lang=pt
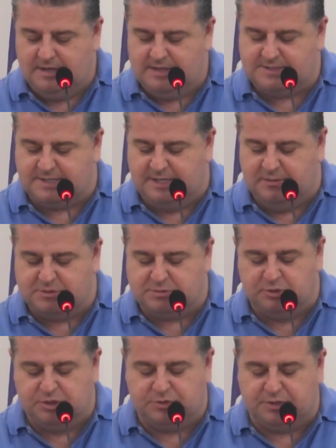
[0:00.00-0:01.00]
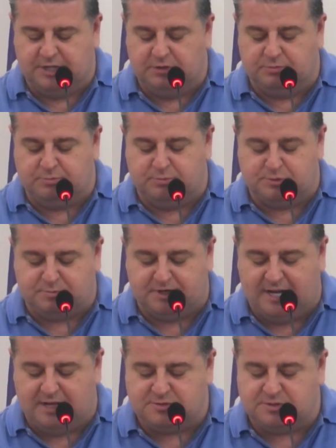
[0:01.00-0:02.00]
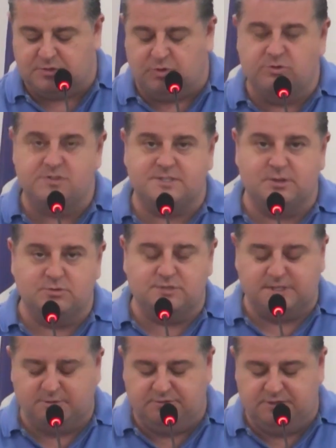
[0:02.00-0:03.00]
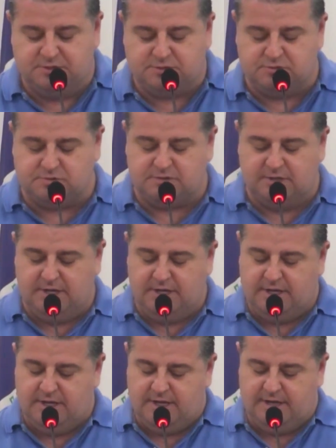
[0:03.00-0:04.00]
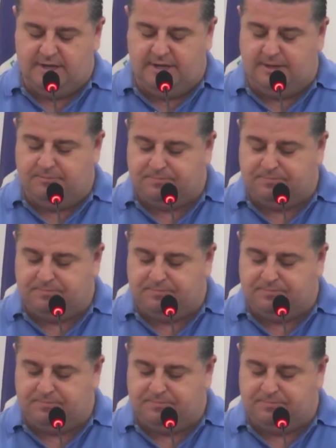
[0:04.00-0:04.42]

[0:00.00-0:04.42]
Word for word: Estaremos monitorando os prazos, a condução dos serviços e